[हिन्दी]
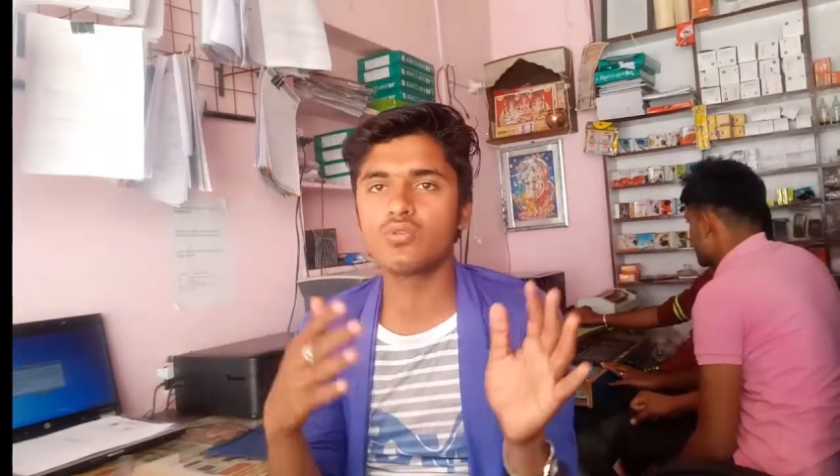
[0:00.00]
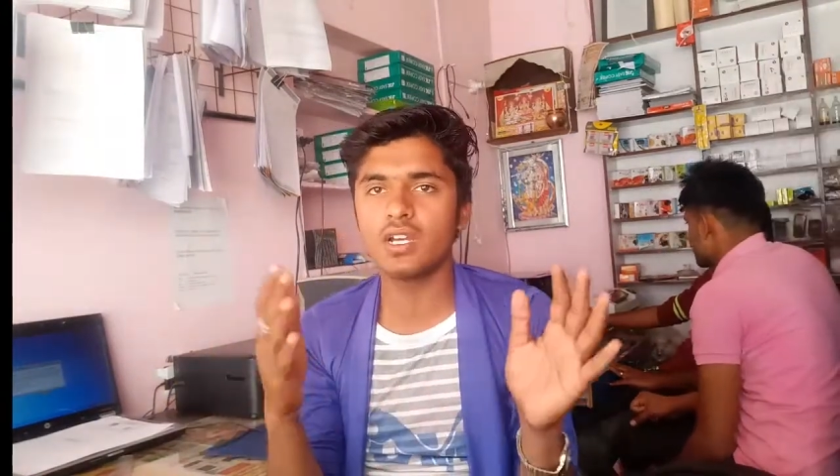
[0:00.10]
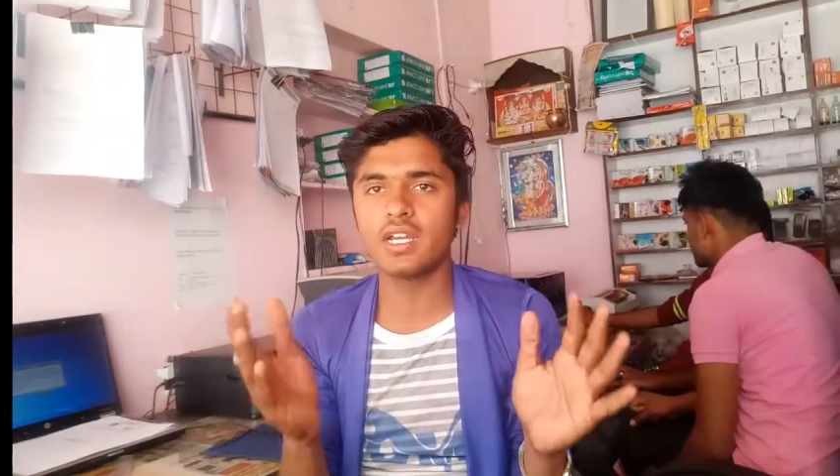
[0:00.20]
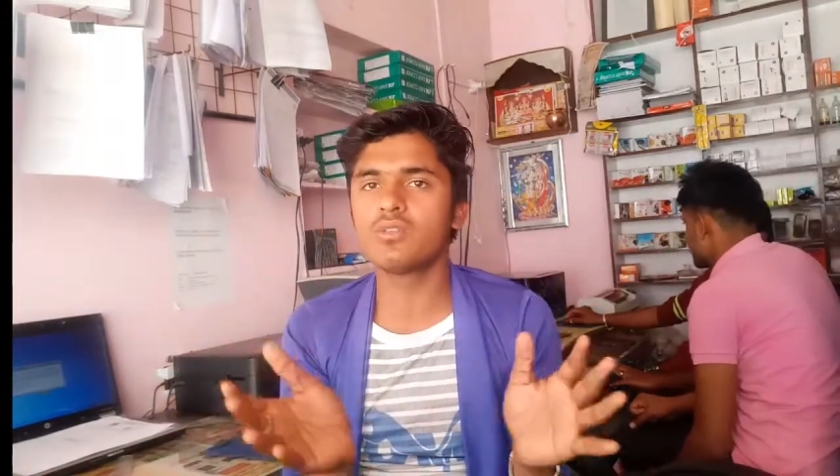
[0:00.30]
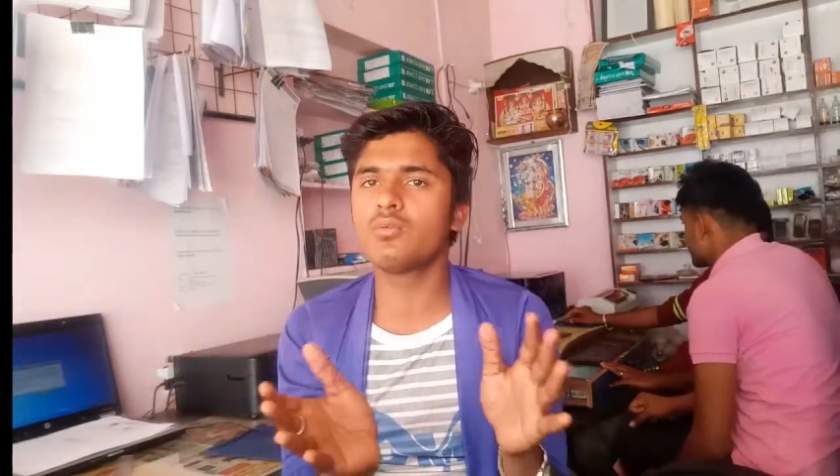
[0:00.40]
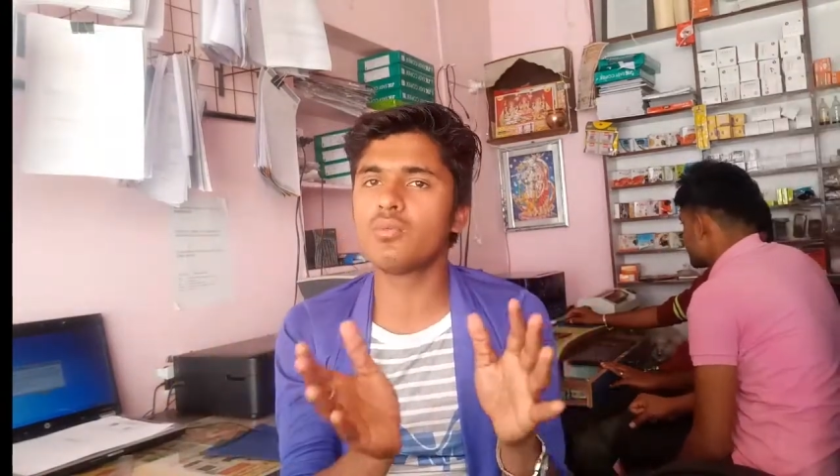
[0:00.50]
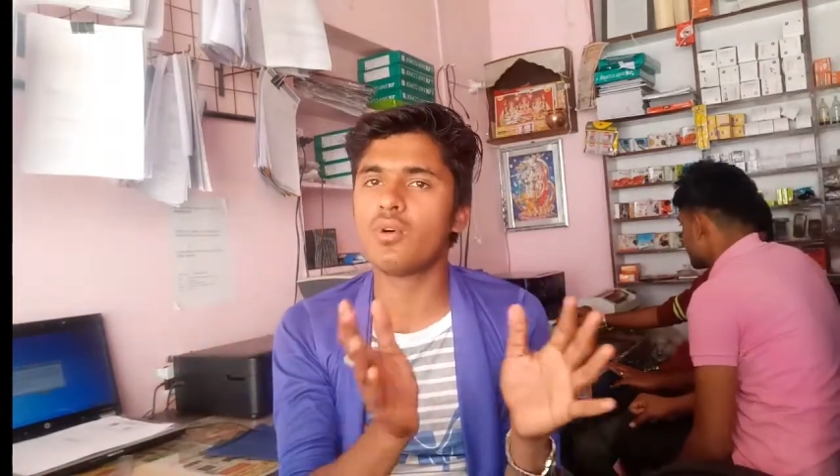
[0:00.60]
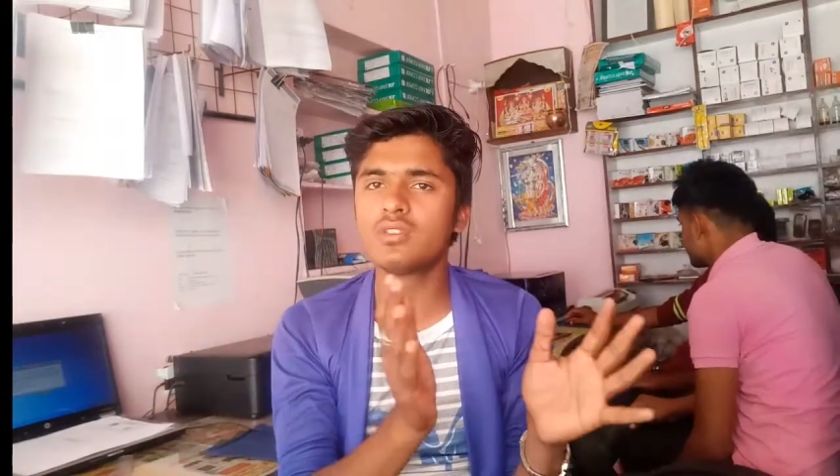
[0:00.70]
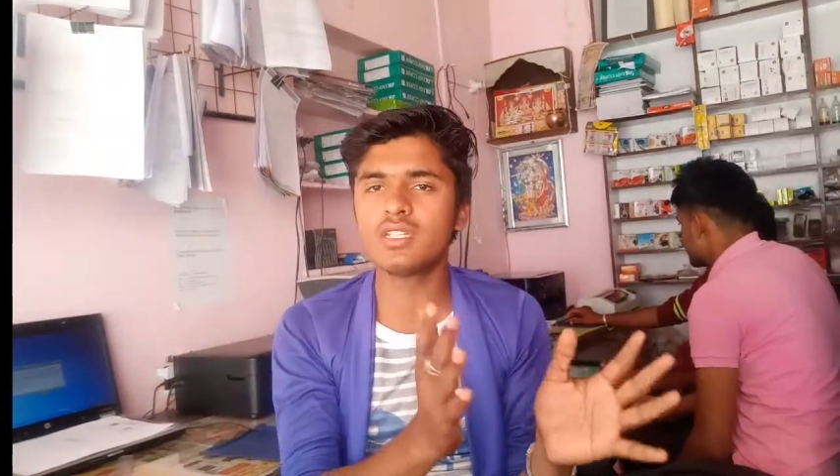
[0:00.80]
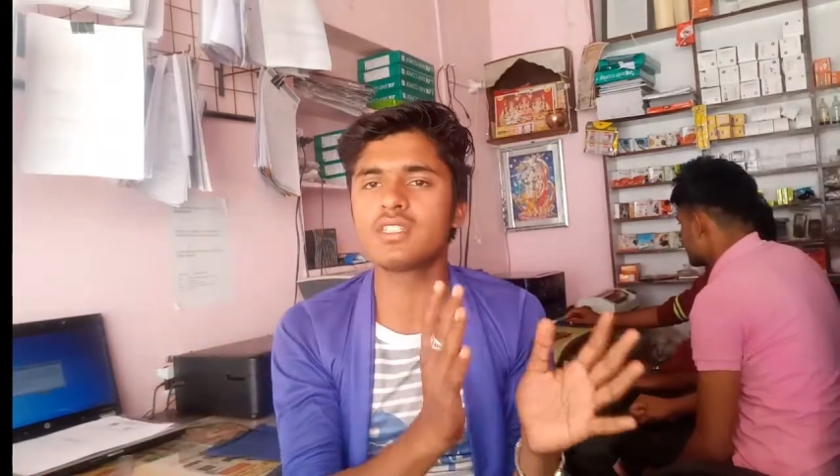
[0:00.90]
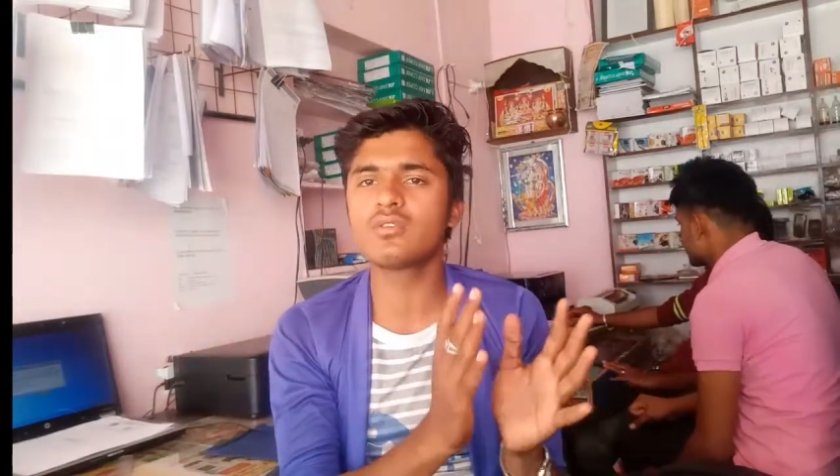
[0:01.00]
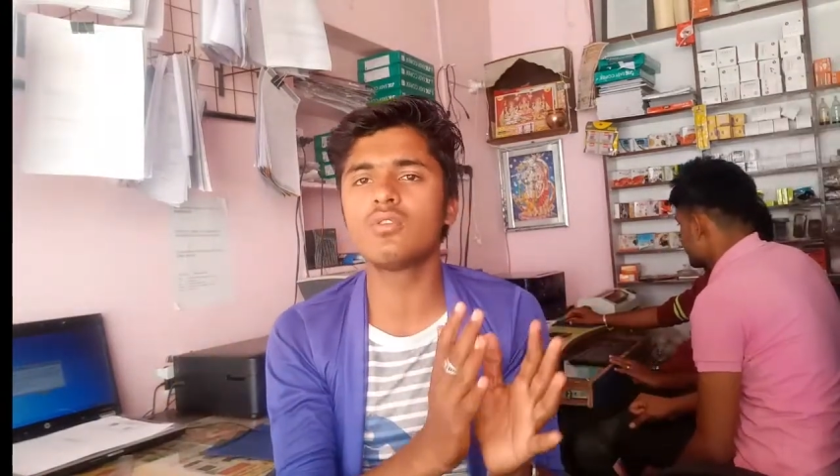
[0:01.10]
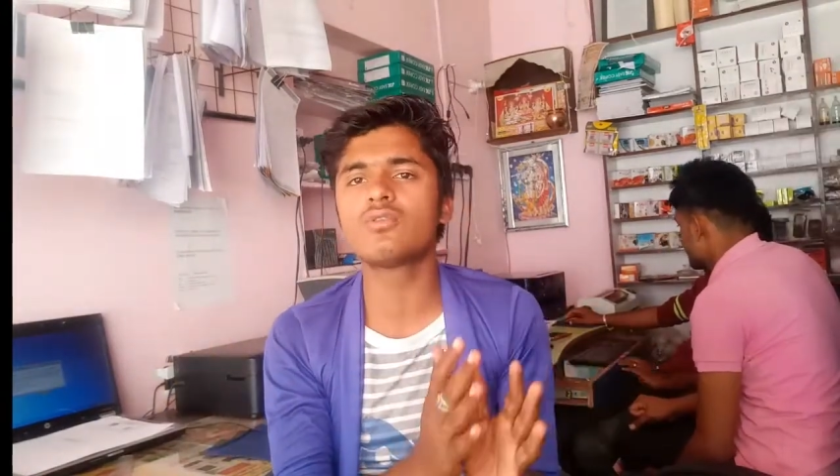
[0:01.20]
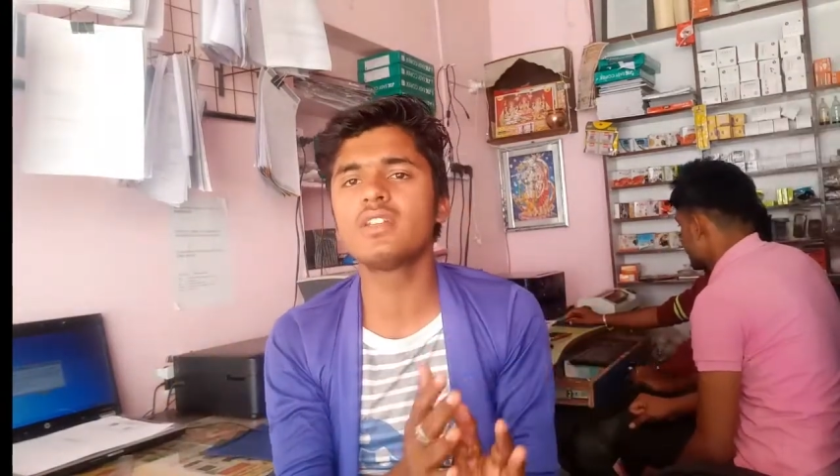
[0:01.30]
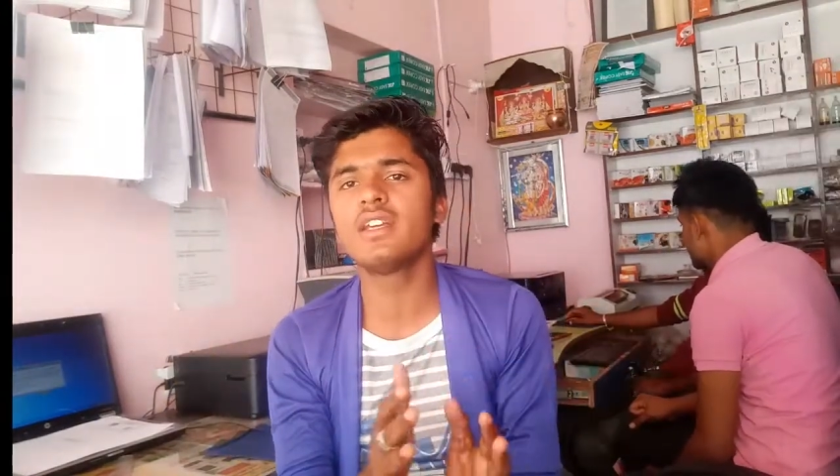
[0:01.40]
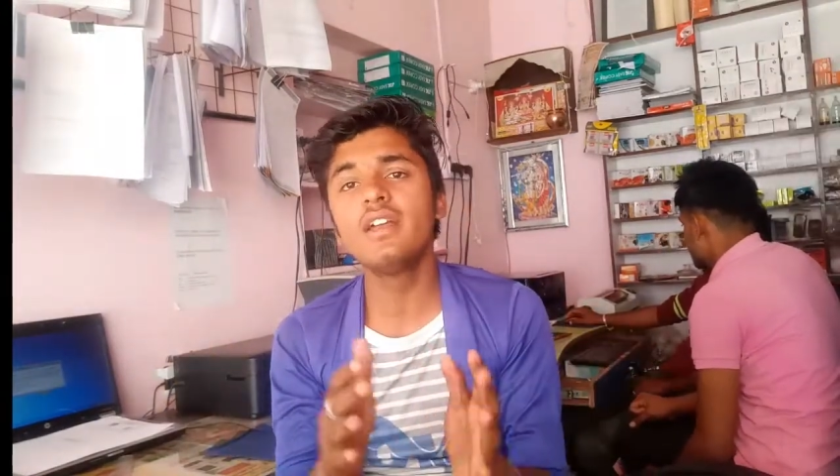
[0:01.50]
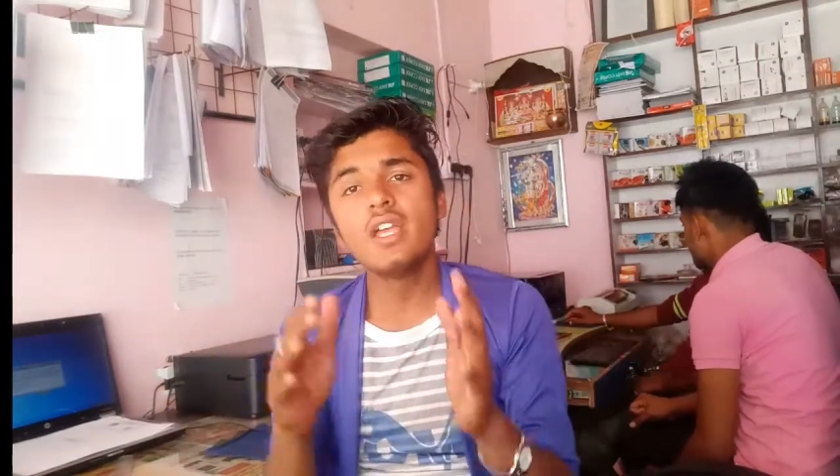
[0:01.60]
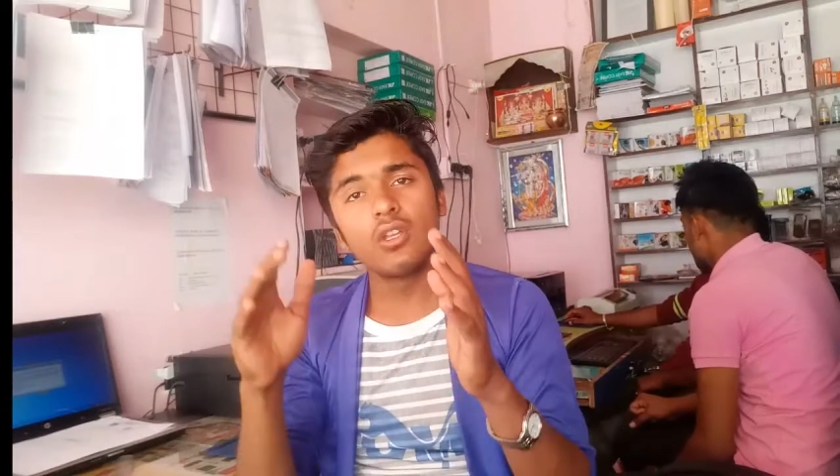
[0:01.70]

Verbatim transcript: चुका है तो बहुत ही अच्छा सोल्यूशन है